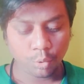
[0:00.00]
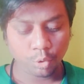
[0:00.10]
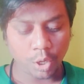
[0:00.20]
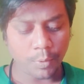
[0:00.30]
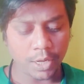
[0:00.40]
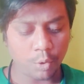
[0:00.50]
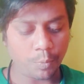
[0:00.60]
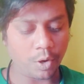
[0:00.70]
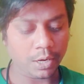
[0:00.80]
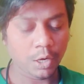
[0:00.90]
সুন্দরবনের
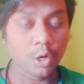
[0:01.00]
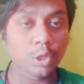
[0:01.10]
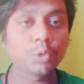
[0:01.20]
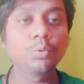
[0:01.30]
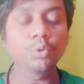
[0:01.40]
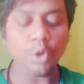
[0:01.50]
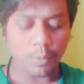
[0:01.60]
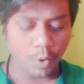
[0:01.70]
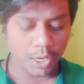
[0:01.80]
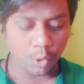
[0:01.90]
উপর
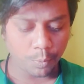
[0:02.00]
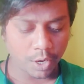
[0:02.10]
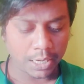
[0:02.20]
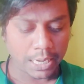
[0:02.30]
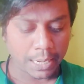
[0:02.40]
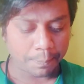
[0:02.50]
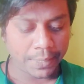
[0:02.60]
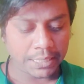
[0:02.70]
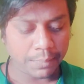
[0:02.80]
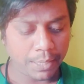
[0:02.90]
সুন্দরবনের উপর
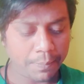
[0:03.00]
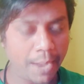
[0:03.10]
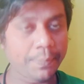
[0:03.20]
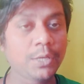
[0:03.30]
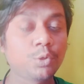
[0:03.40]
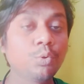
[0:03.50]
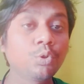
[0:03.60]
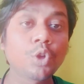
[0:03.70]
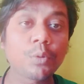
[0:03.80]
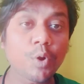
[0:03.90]
পৃথিবীব্যাপী
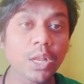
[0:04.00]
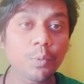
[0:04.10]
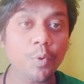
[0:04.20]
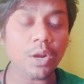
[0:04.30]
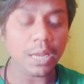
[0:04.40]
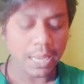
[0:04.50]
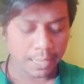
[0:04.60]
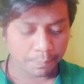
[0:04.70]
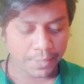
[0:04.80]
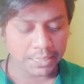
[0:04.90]
সুন্দরবনের উপর
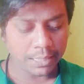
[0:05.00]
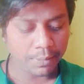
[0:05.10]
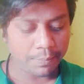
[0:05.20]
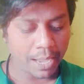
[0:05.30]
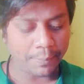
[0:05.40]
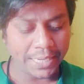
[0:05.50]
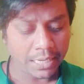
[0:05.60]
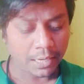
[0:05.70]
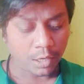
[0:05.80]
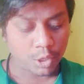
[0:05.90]
পৃথিবীব্যাপী
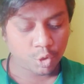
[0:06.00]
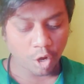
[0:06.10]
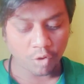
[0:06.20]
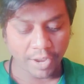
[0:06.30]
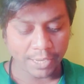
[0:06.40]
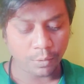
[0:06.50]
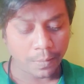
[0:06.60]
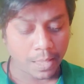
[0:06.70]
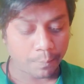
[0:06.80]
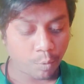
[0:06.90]
জলবায়ুর
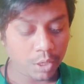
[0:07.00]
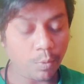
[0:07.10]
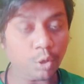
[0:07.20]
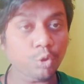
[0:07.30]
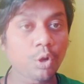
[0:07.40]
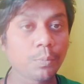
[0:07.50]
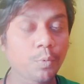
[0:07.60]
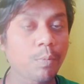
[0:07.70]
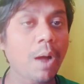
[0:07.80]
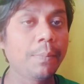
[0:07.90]
পরিবর্তন
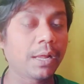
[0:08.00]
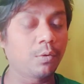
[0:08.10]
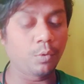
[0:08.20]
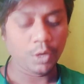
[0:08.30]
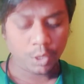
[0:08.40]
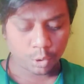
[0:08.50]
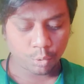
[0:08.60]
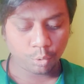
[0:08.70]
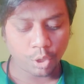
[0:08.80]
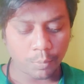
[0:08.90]
প্রভাব লেখো
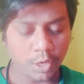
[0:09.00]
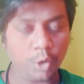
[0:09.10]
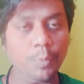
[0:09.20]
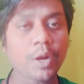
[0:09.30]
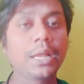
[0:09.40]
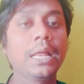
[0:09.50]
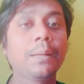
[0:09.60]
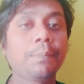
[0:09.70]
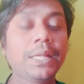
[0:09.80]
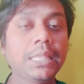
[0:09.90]
সুন্দরবনের উপর
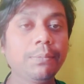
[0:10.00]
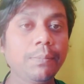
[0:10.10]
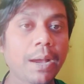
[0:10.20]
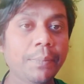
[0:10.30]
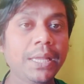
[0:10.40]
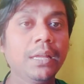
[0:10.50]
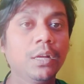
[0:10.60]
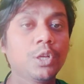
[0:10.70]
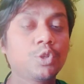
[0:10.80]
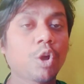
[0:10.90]
পৃথিবীব্যাপী
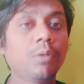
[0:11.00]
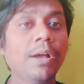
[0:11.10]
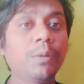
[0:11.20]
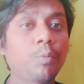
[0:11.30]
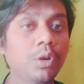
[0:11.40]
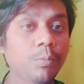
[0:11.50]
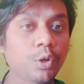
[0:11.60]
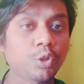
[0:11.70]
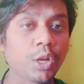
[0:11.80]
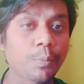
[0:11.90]
জলবায়ুর
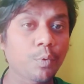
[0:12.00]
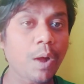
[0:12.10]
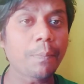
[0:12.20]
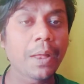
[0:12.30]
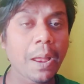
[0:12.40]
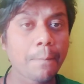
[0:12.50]
পরিবর্তনের প্রভাব